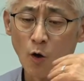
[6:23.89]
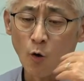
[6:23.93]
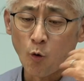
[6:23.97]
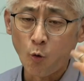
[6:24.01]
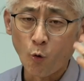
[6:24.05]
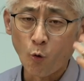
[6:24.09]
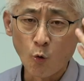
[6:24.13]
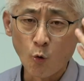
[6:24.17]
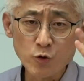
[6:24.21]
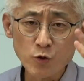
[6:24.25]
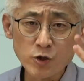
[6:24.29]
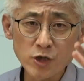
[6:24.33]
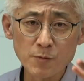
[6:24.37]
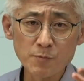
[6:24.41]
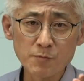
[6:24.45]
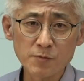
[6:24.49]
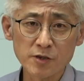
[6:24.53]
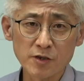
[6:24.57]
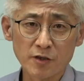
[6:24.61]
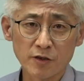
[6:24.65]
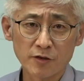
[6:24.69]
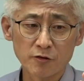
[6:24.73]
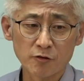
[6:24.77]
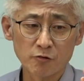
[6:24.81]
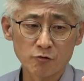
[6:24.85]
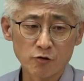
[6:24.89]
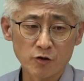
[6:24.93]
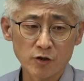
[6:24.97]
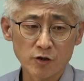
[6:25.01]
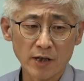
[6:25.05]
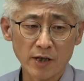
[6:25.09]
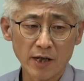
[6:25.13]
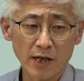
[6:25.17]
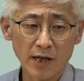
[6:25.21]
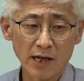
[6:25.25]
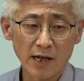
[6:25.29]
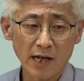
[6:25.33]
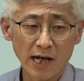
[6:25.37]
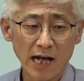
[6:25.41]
50년 뒤에